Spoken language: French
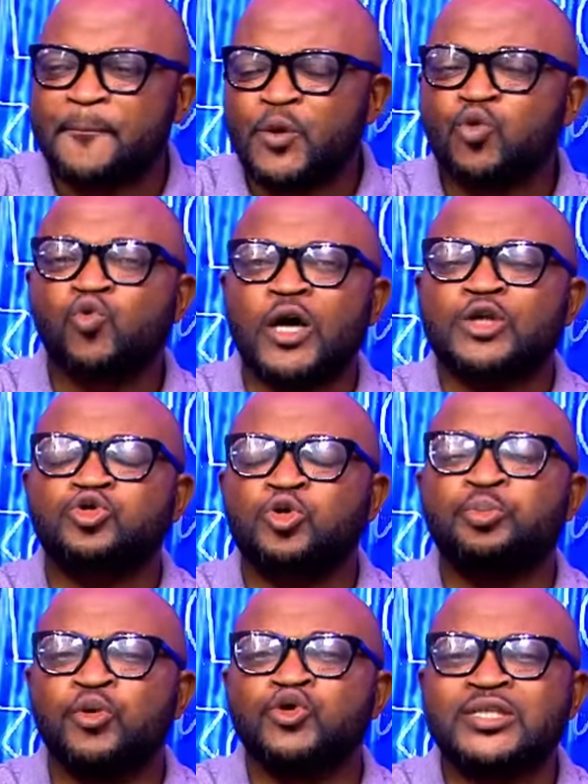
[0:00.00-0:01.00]
pourquoi
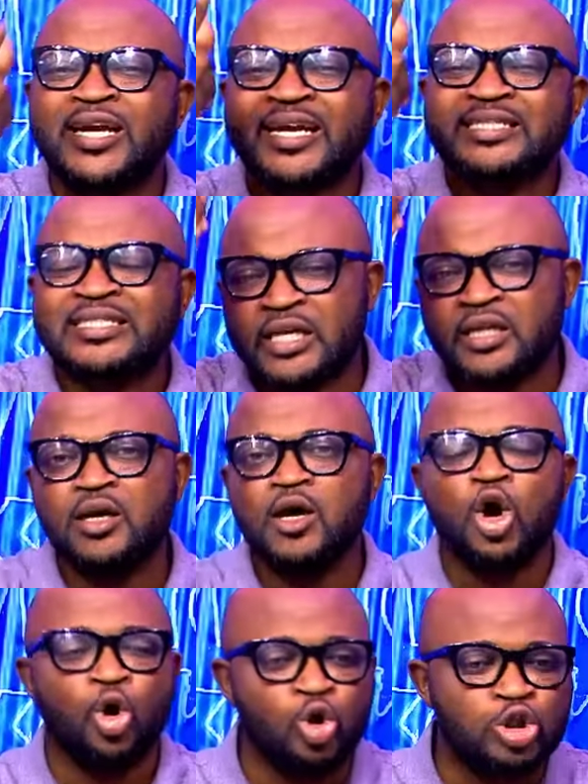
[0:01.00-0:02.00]
s'opposeraient-ils
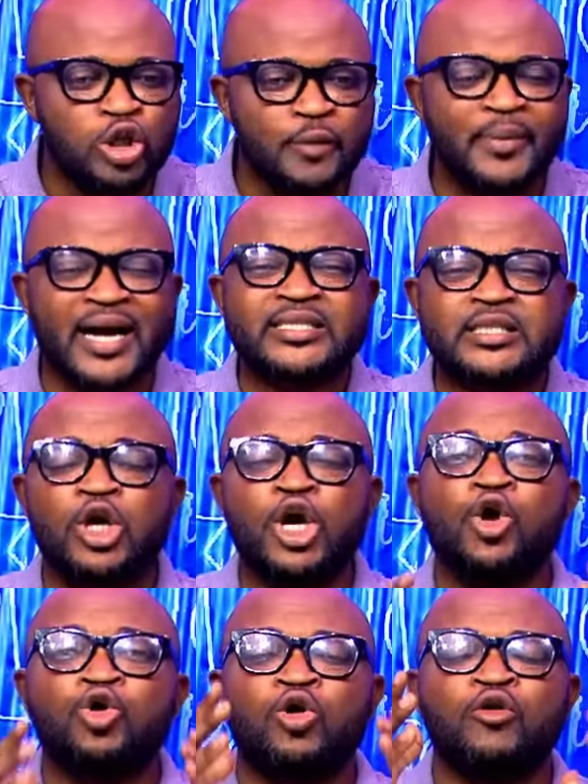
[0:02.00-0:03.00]
aux démarches et
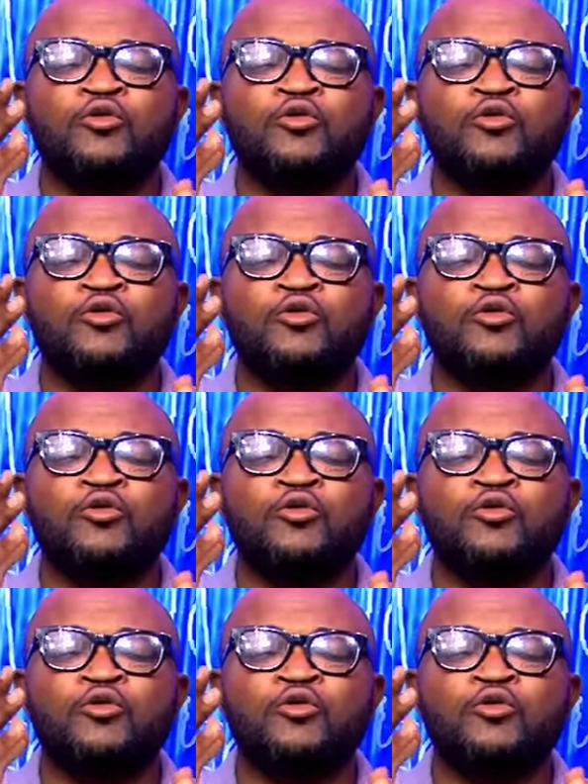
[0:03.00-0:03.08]
aux,